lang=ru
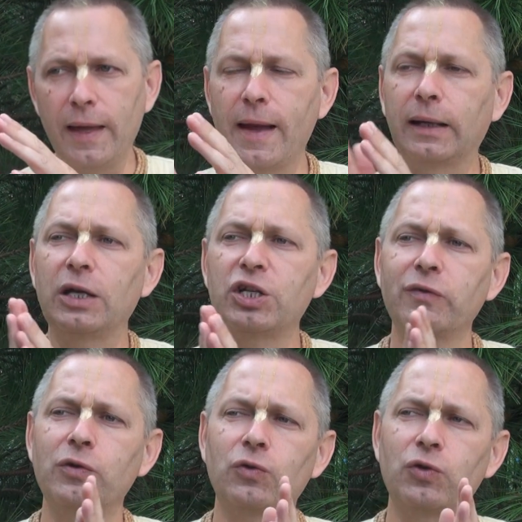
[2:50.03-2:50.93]
и когда
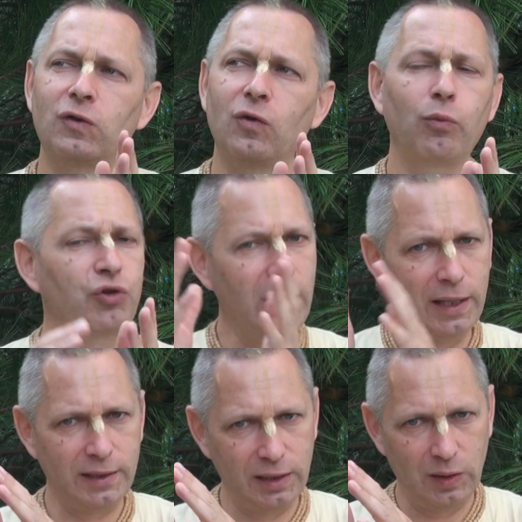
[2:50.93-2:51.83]
живое существо
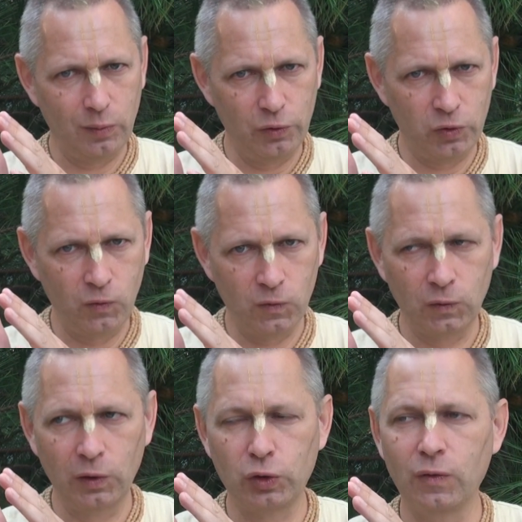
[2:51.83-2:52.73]
обучается этому
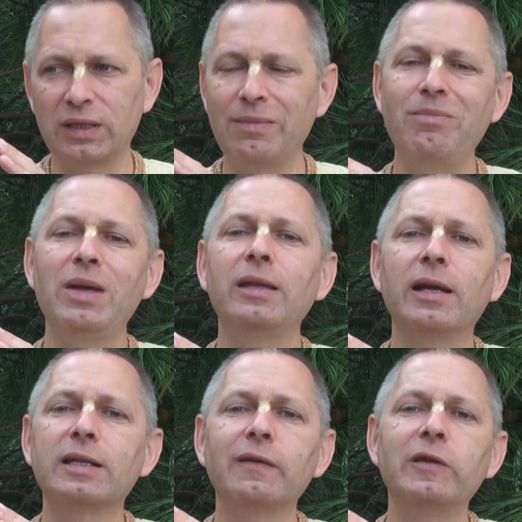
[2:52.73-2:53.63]
искусству, оно становится
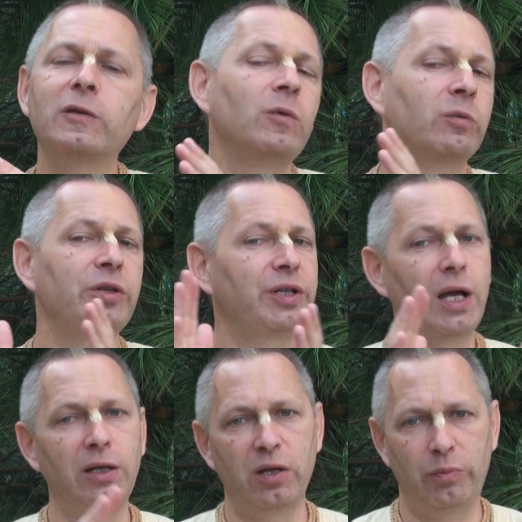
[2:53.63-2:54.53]
менее зависимо от
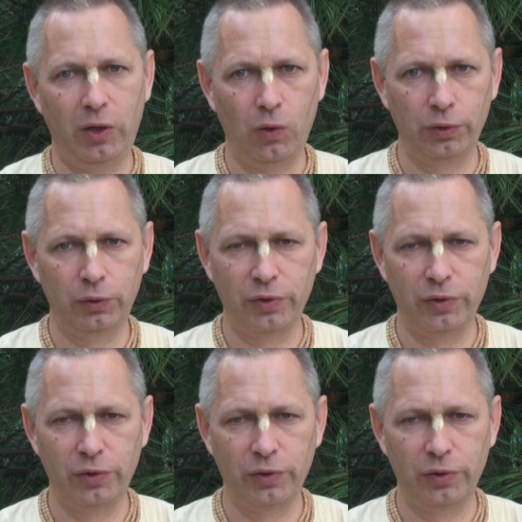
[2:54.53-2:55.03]
материальной природы.